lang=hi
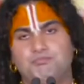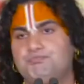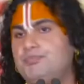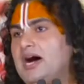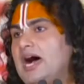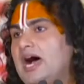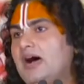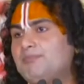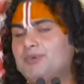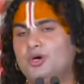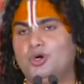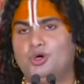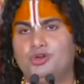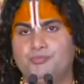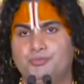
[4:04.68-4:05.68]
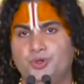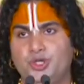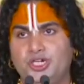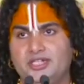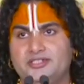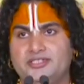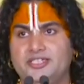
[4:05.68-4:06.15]
पाप और
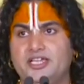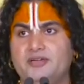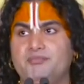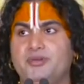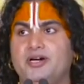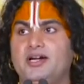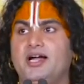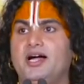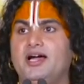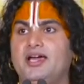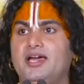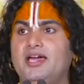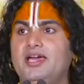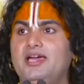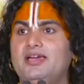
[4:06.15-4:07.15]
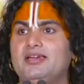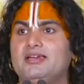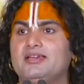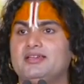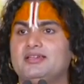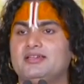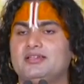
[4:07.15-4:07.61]
पुण्य से बड़ा है
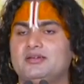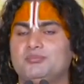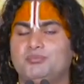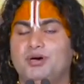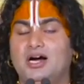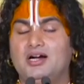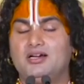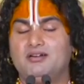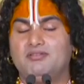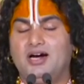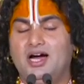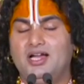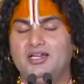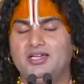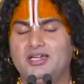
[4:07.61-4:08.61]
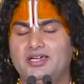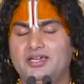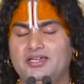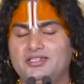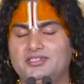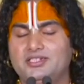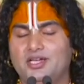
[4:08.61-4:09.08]
भगवान
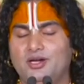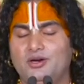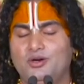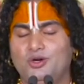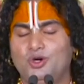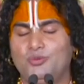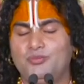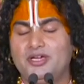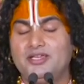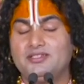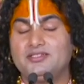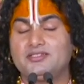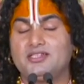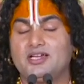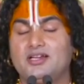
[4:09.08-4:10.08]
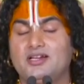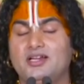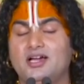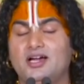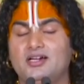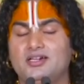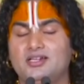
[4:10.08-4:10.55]
के चरणों में
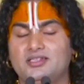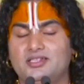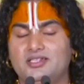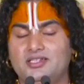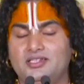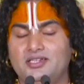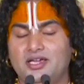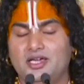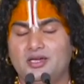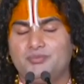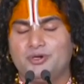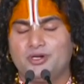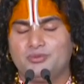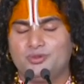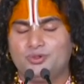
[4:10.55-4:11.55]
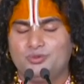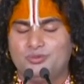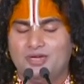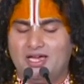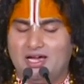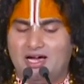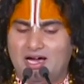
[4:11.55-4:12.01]
शरणागति हे प्रभु
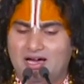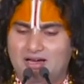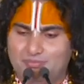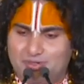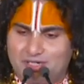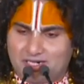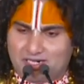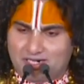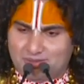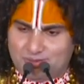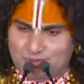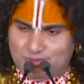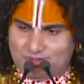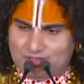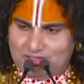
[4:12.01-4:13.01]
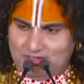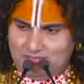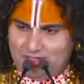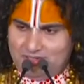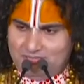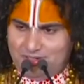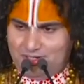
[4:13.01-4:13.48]
मैं आपका हूं
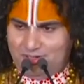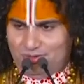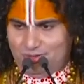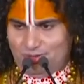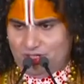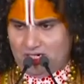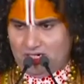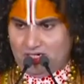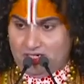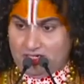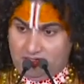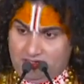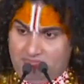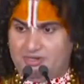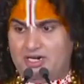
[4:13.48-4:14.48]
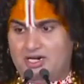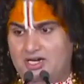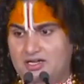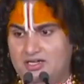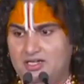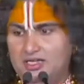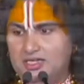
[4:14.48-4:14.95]
समर्पण हो जाना ये बड़ा है